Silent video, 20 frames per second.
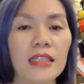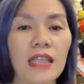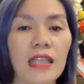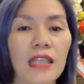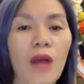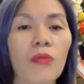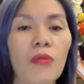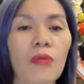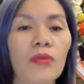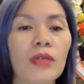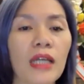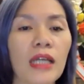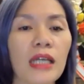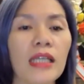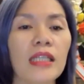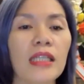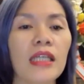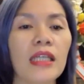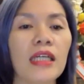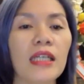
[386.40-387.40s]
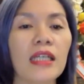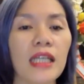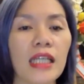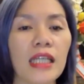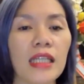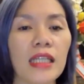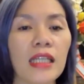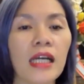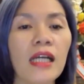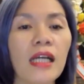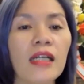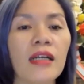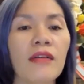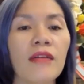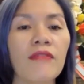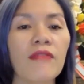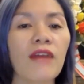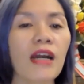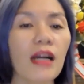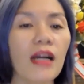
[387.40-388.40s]
học kỹ những kiến thức
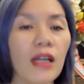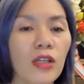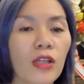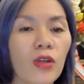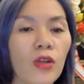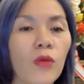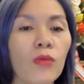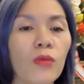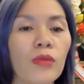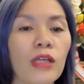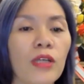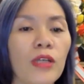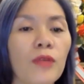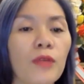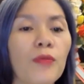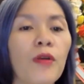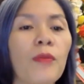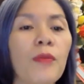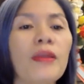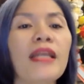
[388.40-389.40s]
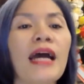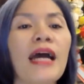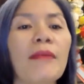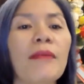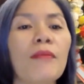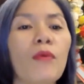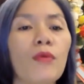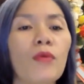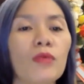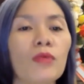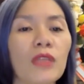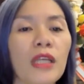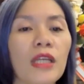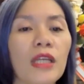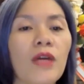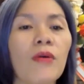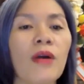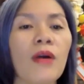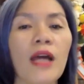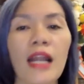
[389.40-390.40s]
và ứng dụng để giúp cho mình đạt mục tiêu
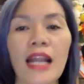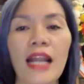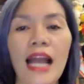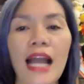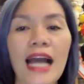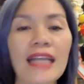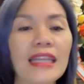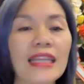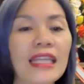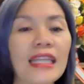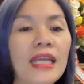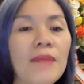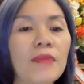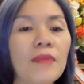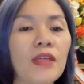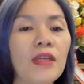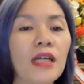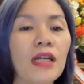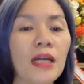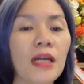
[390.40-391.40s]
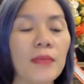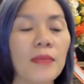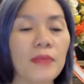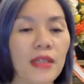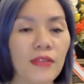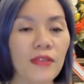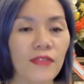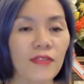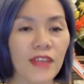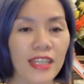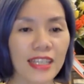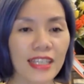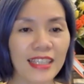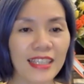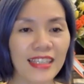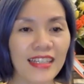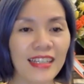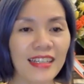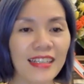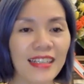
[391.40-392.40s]
là tiềm thức hợp nhất và ý
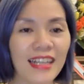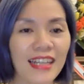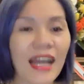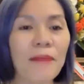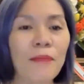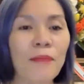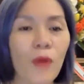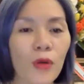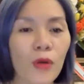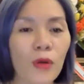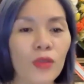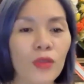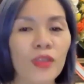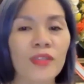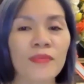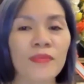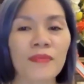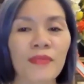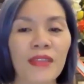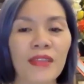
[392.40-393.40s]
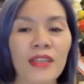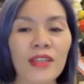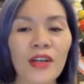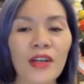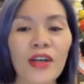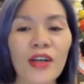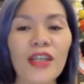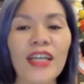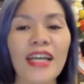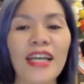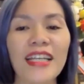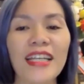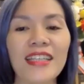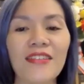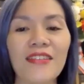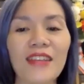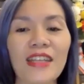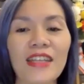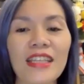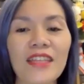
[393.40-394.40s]
thức là một. Rồi, như
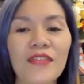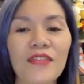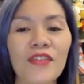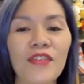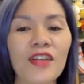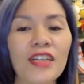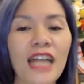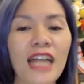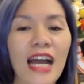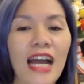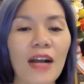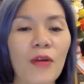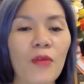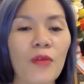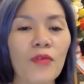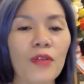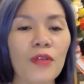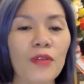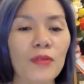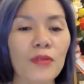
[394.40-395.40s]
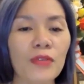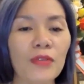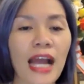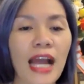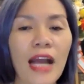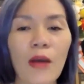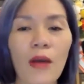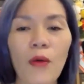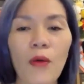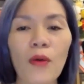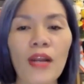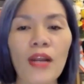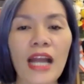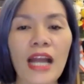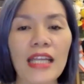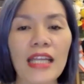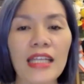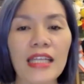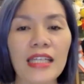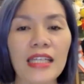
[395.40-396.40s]
vậy thì Phương đã cùng với chúng ta ôn
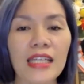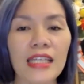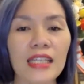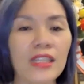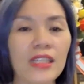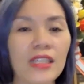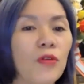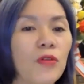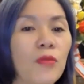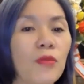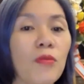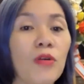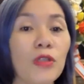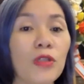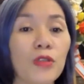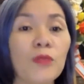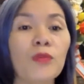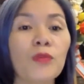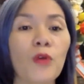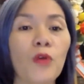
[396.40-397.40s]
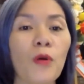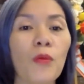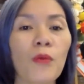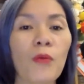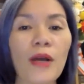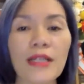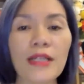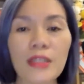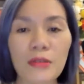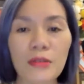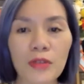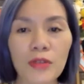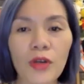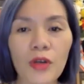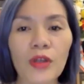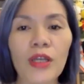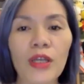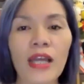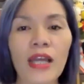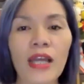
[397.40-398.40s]
lại những kiến thức của buổi dung tối hôm qua xong rồi.
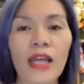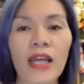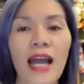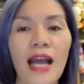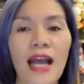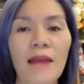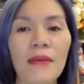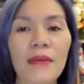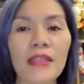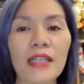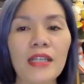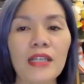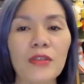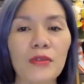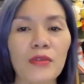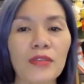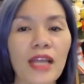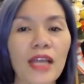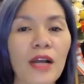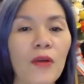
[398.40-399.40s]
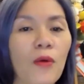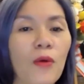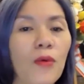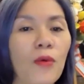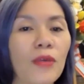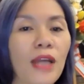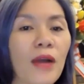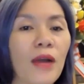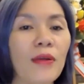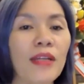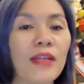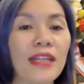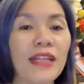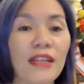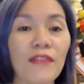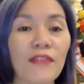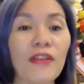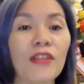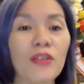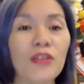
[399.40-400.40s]
À, bây giờ chúng ta cùng nhau đi đến
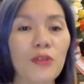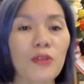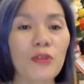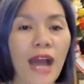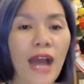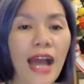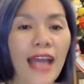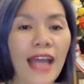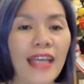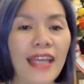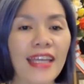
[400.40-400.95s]
phần số hai.